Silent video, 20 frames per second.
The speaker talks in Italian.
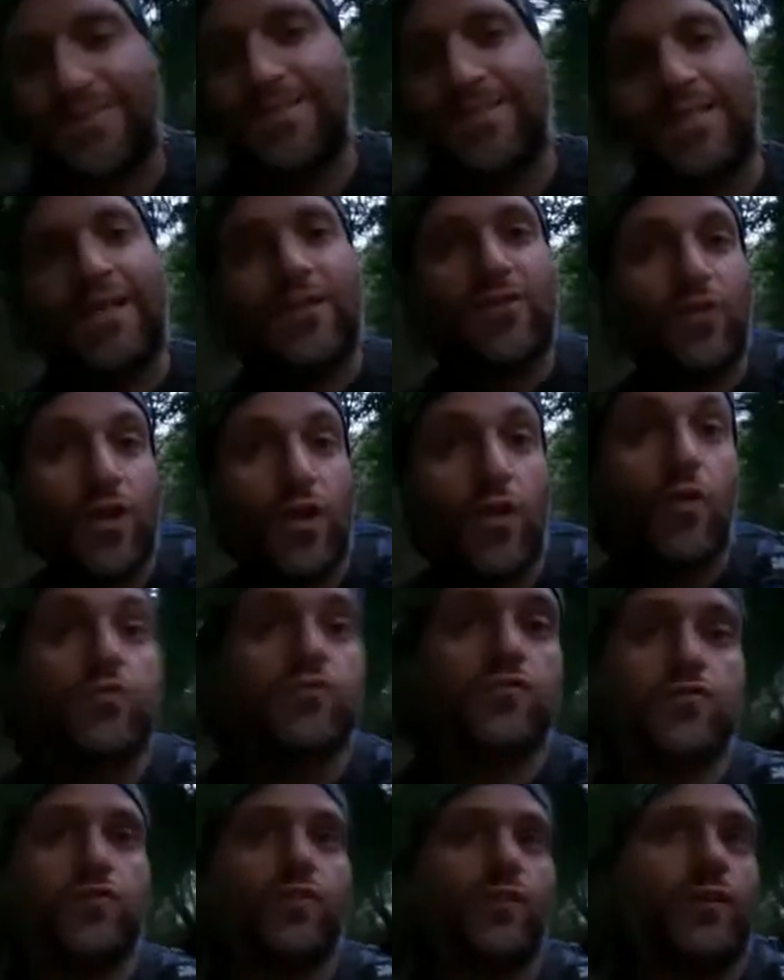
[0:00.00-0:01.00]
Saranno le
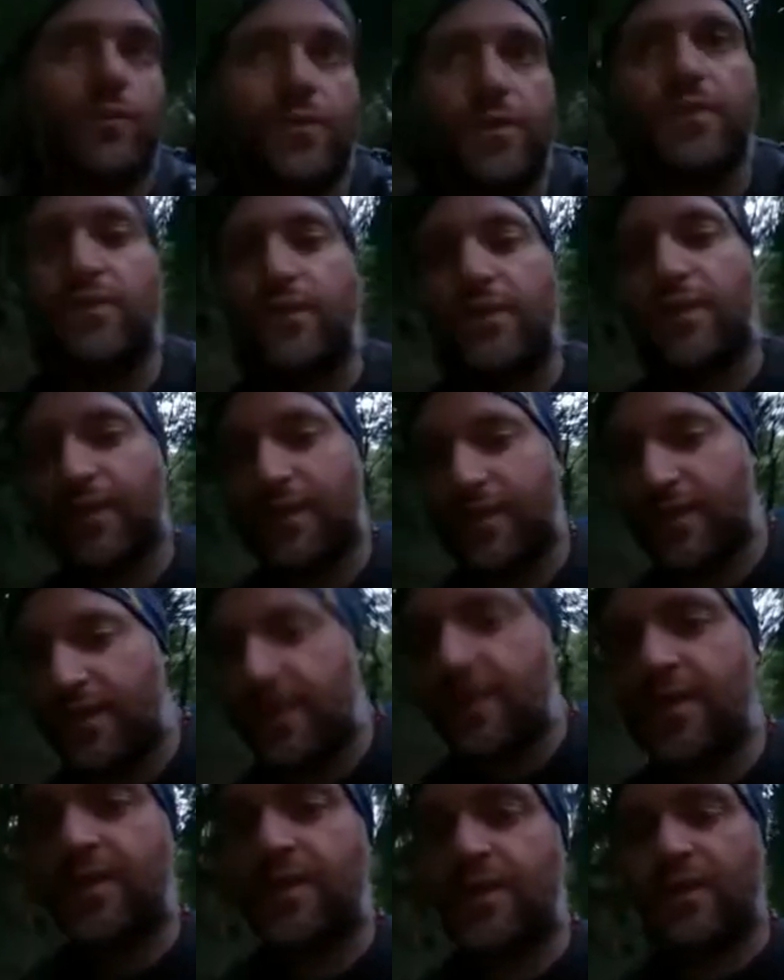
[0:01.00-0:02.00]
8, quindi
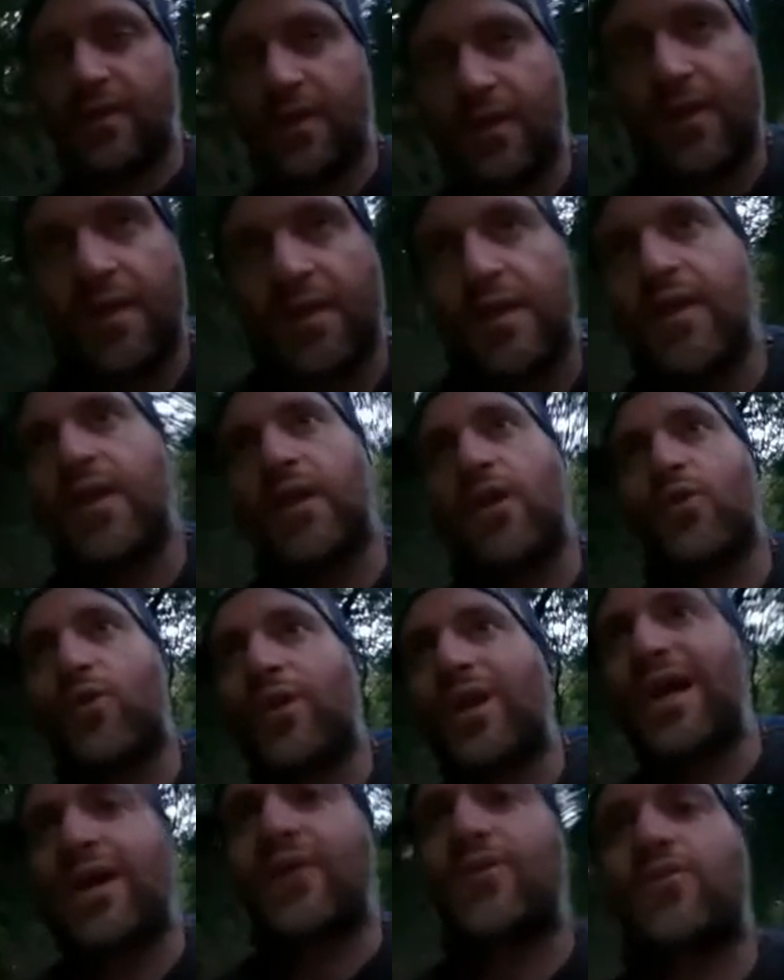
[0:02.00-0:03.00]
è
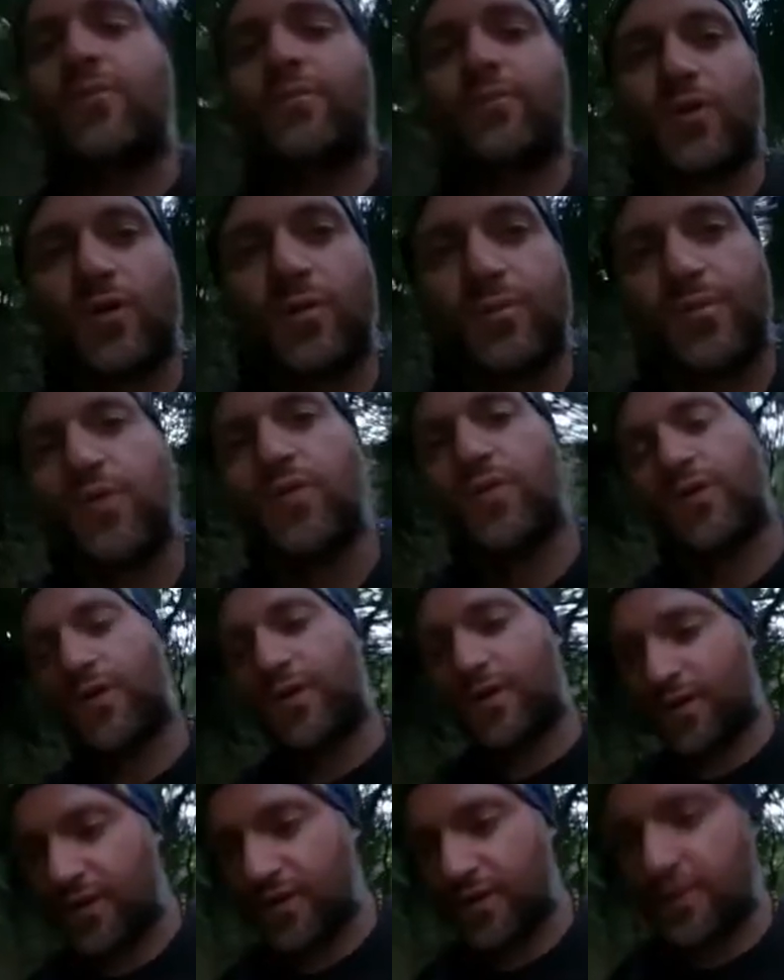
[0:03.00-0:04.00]
orario proprio,
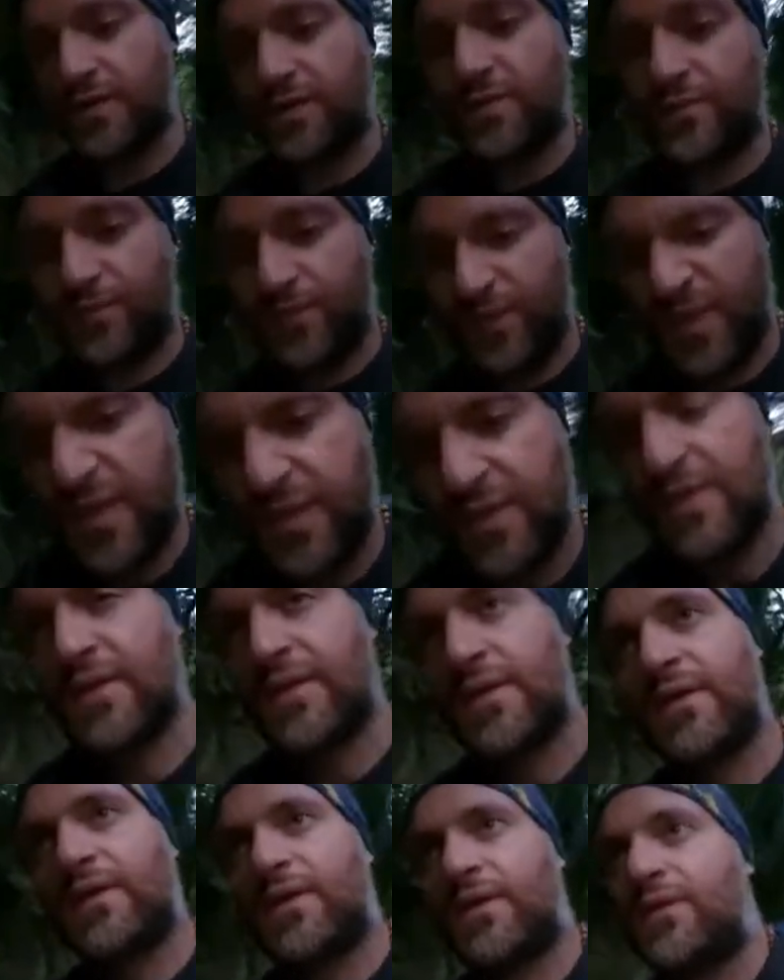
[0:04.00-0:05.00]

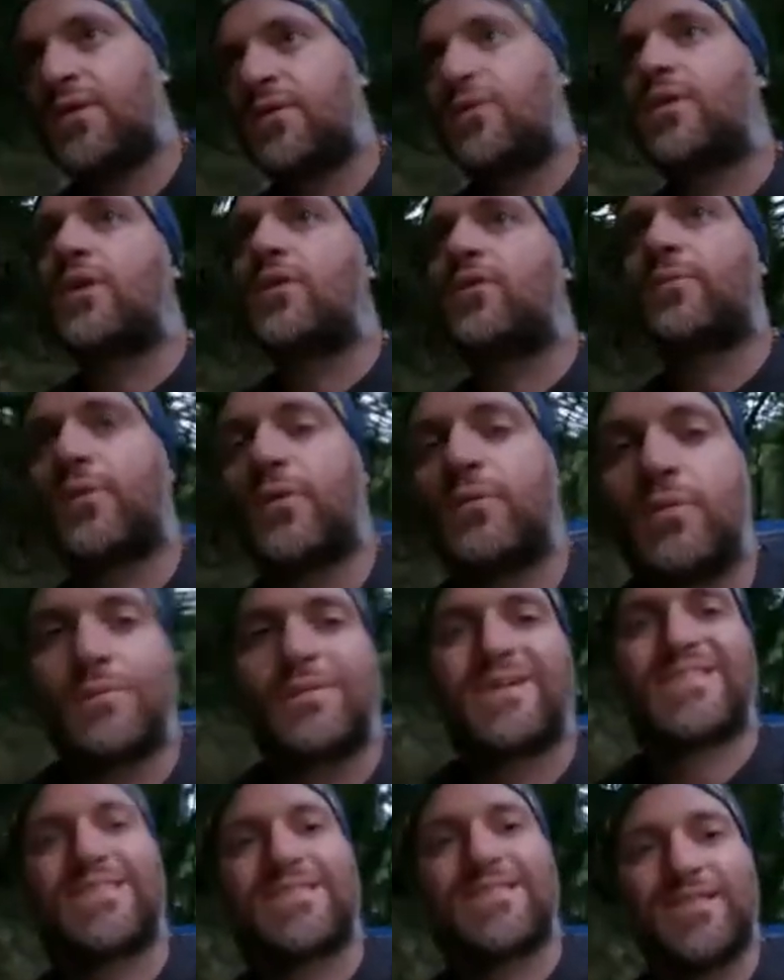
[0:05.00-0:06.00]
è orario proprio
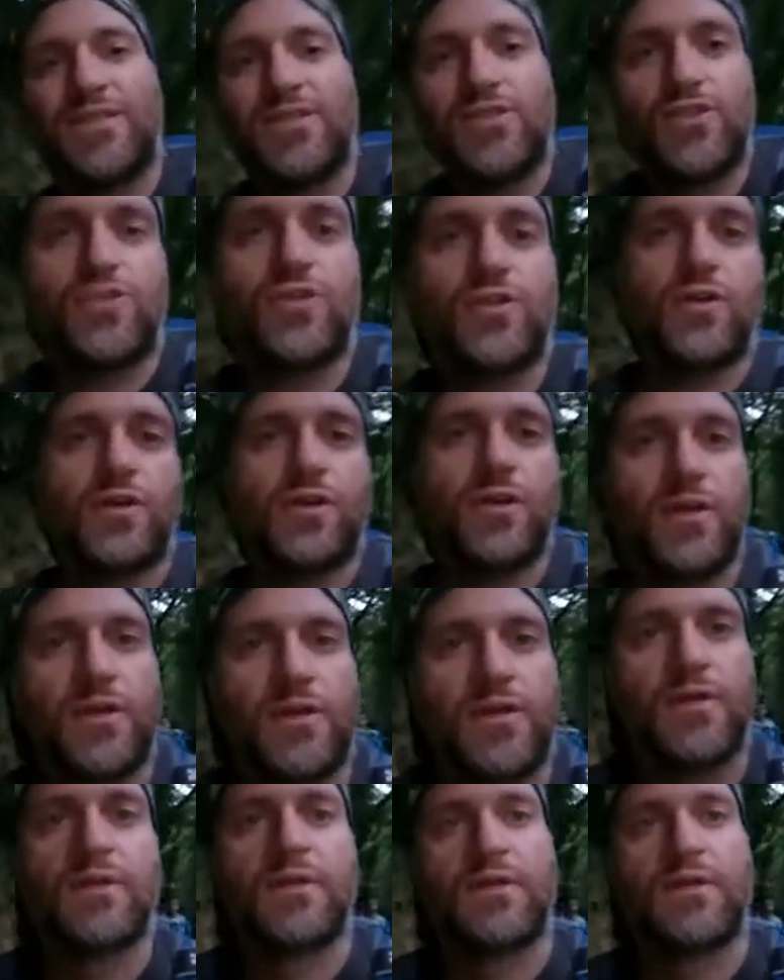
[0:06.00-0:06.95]
massiccio.